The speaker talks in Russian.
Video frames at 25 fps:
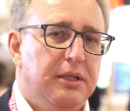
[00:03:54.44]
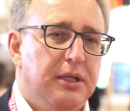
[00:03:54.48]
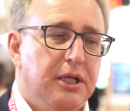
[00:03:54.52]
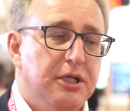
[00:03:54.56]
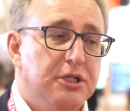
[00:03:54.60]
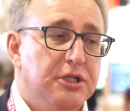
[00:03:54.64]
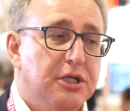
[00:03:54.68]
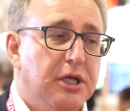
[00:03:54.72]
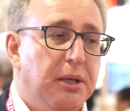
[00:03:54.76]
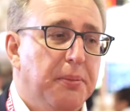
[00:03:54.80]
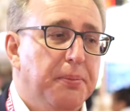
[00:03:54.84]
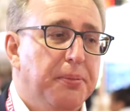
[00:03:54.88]

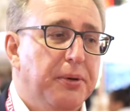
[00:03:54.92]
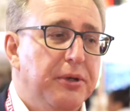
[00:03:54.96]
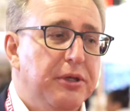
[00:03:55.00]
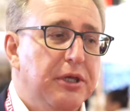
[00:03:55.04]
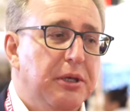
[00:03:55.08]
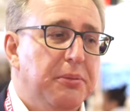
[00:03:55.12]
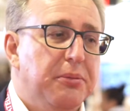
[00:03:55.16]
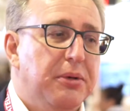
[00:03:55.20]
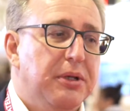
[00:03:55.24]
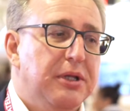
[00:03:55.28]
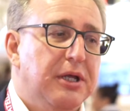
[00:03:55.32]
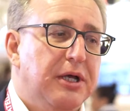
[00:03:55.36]
Наша
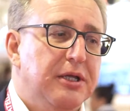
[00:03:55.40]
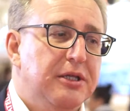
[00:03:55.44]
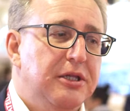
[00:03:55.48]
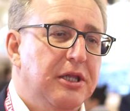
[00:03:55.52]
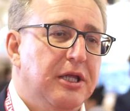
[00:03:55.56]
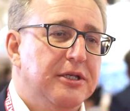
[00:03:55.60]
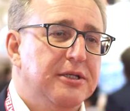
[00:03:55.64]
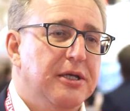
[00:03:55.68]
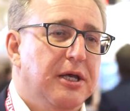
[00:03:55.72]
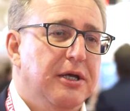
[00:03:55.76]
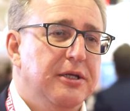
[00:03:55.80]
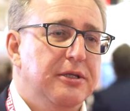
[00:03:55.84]
компания была
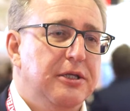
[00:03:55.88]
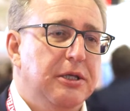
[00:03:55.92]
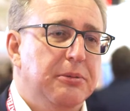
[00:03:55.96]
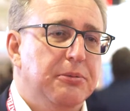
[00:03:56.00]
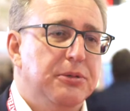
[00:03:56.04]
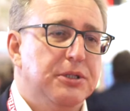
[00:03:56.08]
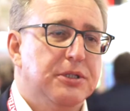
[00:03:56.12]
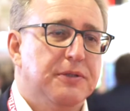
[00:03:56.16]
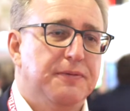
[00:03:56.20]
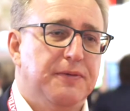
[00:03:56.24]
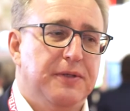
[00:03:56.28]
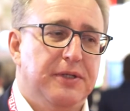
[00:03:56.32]

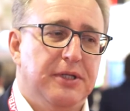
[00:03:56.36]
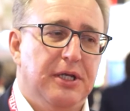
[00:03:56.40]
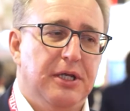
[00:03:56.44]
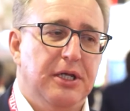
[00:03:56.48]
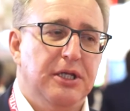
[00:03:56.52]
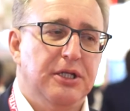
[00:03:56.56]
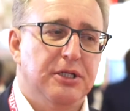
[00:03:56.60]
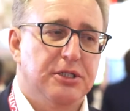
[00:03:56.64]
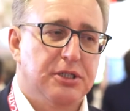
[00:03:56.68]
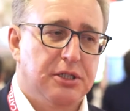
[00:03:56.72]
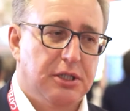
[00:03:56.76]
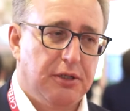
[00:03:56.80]
одним из
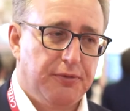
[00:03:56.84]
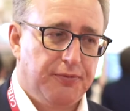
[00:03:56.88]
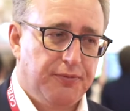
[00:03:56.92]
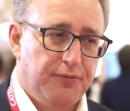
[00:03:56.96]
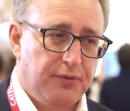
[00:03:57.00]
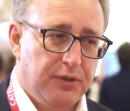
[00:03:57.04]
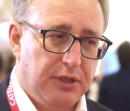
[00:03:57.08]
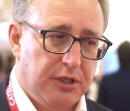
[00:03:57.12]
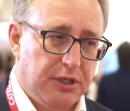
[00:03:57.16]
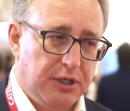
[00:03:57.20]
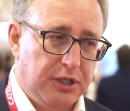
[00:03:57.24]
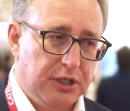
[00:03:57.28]
финалистов
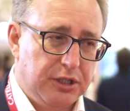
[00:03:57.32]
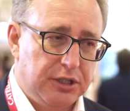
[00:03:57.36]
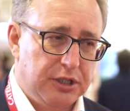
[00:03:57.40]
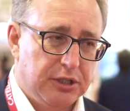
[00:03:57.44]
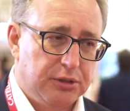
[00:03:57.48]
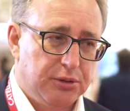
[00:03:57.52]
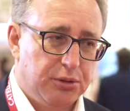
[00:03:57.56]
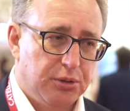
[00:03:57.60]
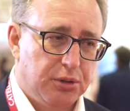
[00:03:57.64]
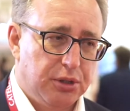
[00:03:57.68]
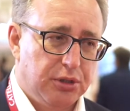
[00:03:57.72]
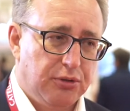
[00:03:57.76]

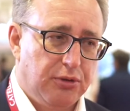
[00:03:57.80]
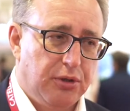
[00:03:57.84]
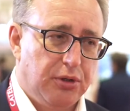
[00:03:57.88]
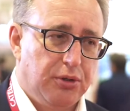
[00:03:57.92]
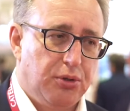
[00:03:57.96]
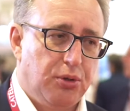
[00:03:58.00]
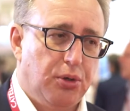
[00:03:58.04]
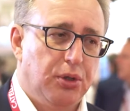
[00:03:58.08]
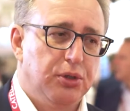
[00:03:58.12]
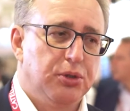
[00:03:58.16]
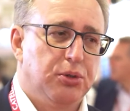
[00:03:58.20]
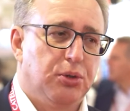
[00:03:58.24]
архитектурного
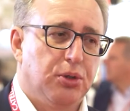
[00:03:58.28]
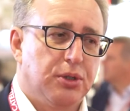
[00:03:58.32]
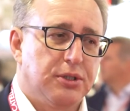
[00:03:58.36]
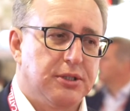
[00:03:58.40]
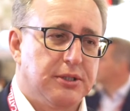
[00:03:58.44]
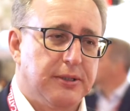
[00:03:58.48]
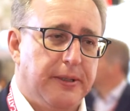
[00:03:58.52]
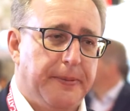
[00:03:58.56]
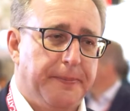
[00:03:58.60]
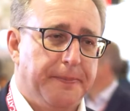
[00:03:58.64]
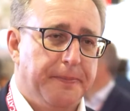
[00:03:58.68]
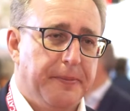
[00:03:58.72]

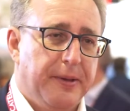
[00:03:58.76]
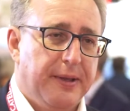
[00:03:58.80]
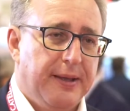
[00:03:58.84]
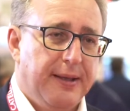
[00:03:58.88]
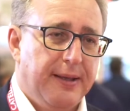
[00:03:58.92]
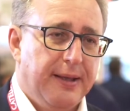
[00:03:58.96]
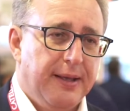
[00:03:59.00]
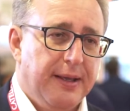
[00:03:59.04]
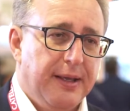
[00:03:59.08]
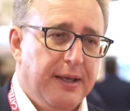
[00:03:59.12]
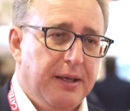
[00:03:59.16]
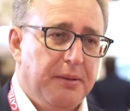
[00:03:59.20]
конкурса,
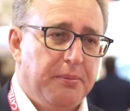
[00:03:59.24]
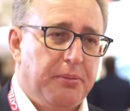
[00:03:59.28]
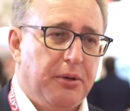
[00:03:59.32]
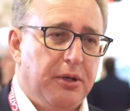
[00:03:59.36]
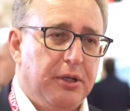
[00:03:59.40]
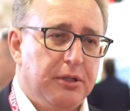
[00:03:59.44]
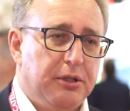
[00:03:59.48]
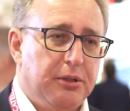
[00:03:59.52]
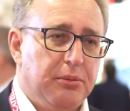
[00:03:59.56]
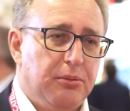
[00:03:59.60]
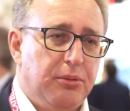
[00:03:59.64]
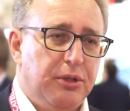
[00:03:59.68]

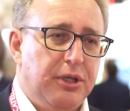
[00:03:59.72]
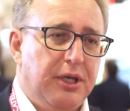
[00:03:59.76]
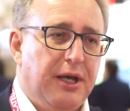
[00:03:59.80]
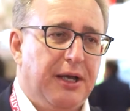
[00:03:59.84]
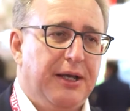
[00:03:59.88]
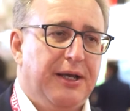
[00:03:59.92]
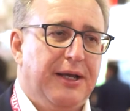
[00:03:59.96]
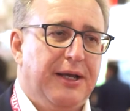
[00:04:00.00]
поэтому я,